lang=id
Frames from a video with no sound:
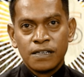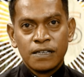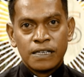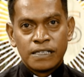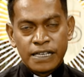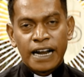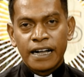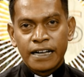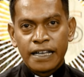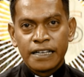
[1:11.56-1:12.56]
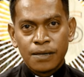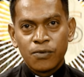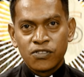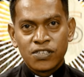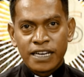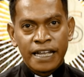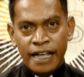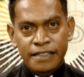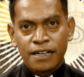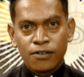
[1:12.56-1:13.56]
Serake ita bot sira
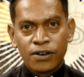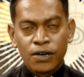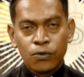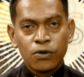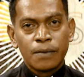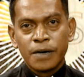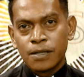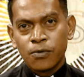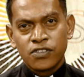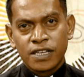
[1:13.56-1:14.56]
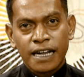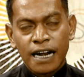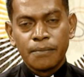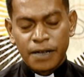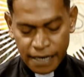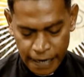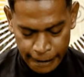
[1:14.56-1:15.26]
hetan ona kura ba ita bot sira nia klamar kalai.